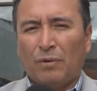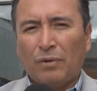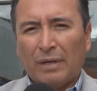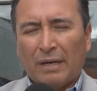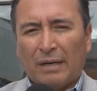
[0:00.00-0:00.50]

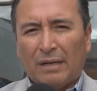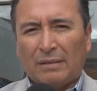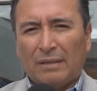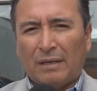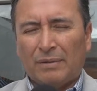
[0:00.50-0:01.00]
Bueno, hay que
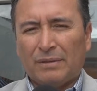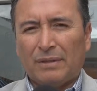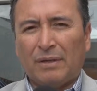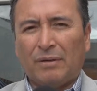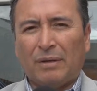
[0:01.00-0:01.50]
agradecer al
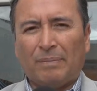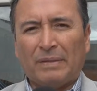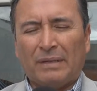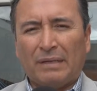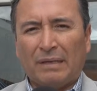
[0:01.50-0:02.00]
Ministerio, a
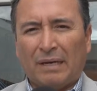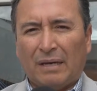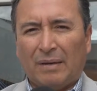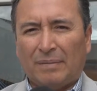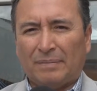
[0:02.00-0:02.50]
pesar de
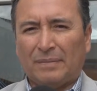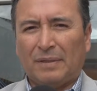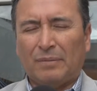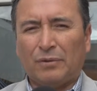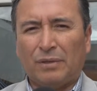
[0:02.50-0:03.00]
que
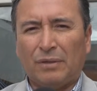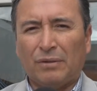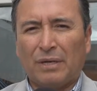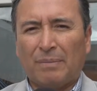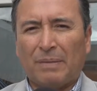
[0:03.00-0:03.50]
hemos
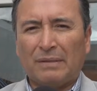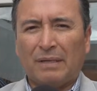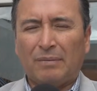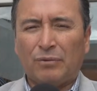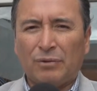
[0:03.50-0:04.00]
tenido que
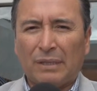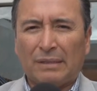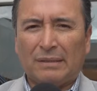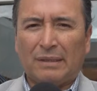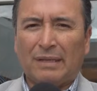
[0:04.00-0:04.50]
pasar
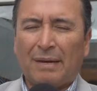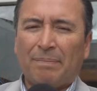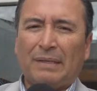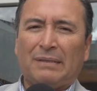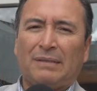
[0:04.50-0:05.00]
muchas
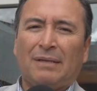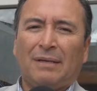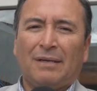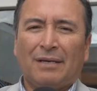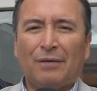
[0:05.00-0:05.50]
etapas
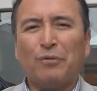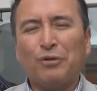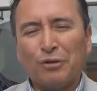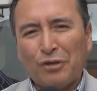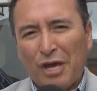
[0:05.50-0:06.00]
y
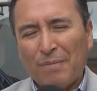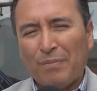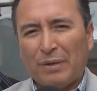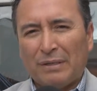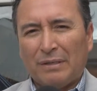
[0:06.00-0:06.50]
mucho
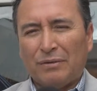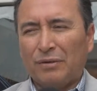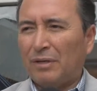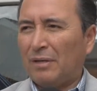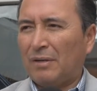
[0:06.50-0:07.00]
tiempo,
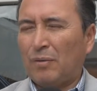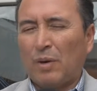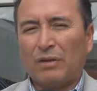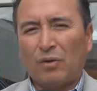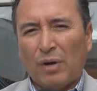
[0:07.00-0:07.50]
alrededor de
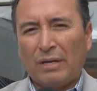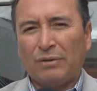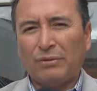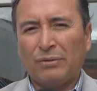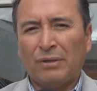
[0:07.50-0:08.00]
cuatro
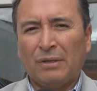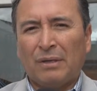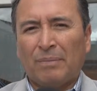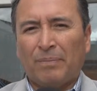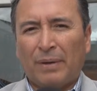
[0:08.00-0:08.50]
años,
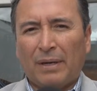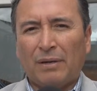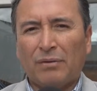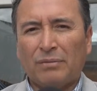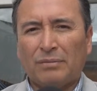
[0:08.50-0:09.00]

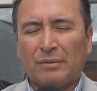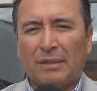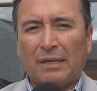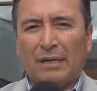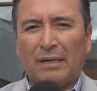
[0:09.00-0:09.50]
pero
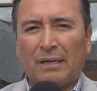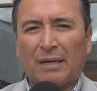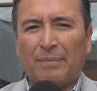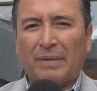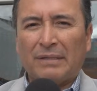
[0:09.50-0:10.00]
eh,
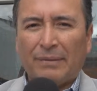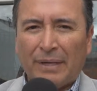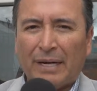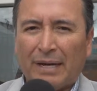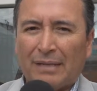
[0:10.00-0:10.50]
el que
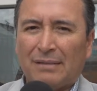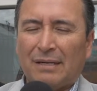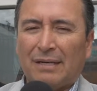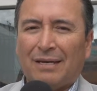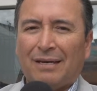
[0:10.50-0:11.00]
persevera
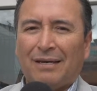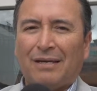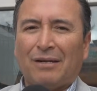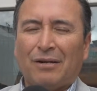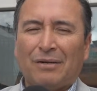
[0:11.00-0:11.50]
alcanza y